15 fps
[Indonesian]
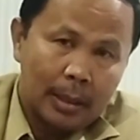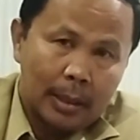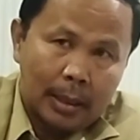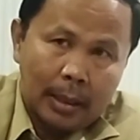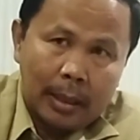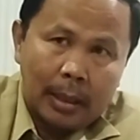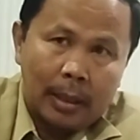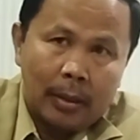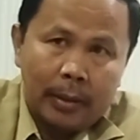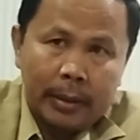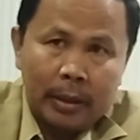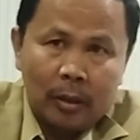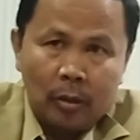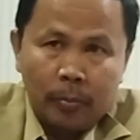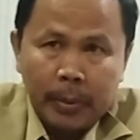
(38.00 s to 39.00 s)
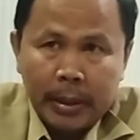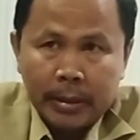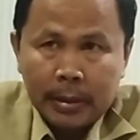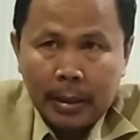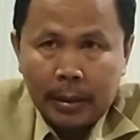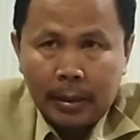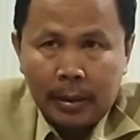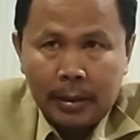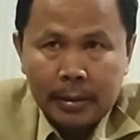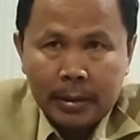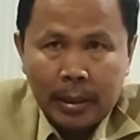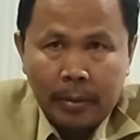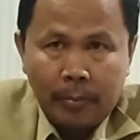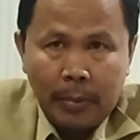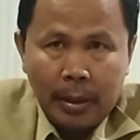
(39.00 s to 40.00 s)
Kalau kehidupan saat ini
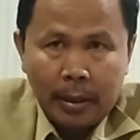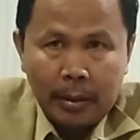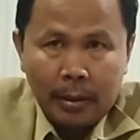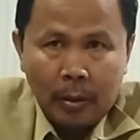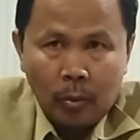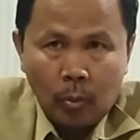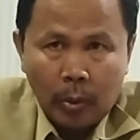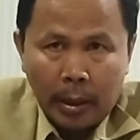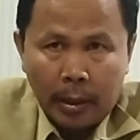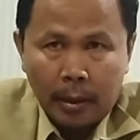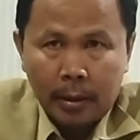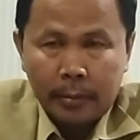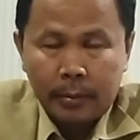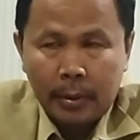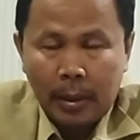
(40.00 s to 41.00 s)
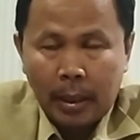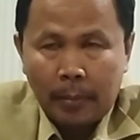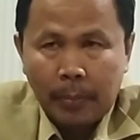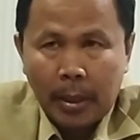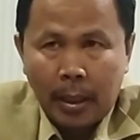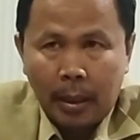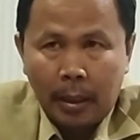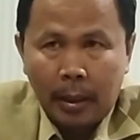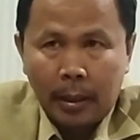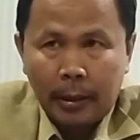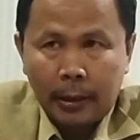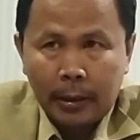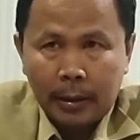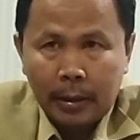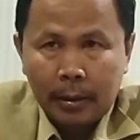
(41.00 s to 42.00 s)
saya melihat di luar, di lapangan,
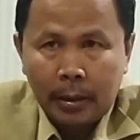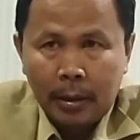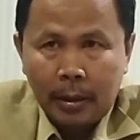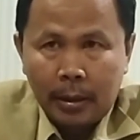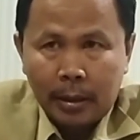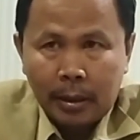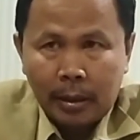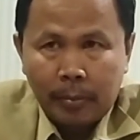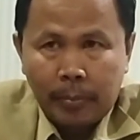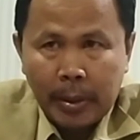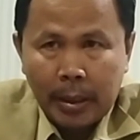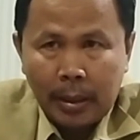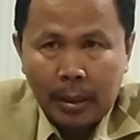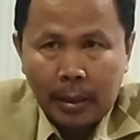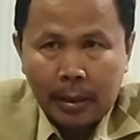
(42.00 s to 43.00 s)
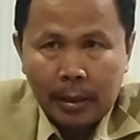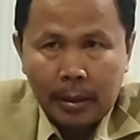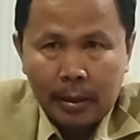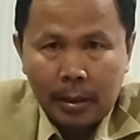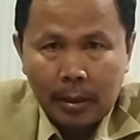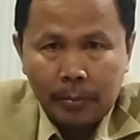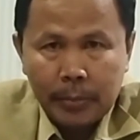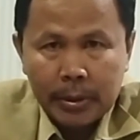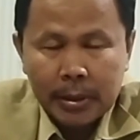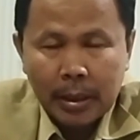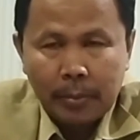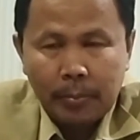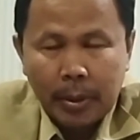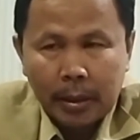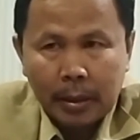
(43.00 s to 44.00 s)
kebanyakan yang
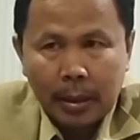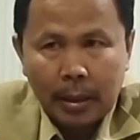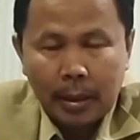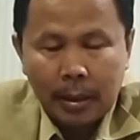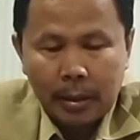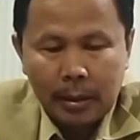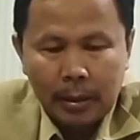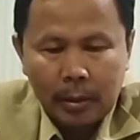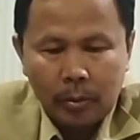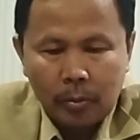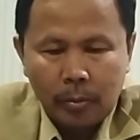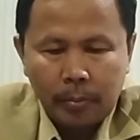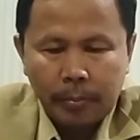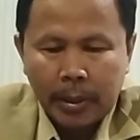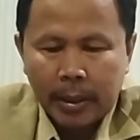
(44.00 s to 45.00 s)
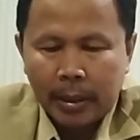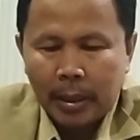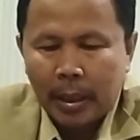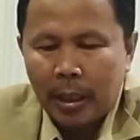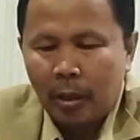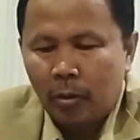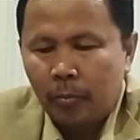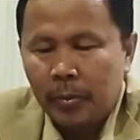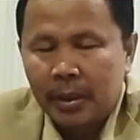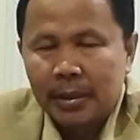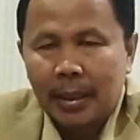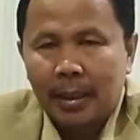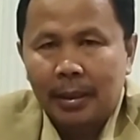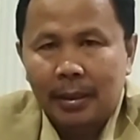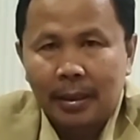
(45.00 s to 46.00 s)
bisa bertahan itu para alumni
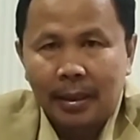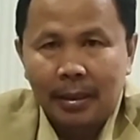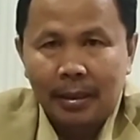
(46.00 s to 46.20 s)
santri.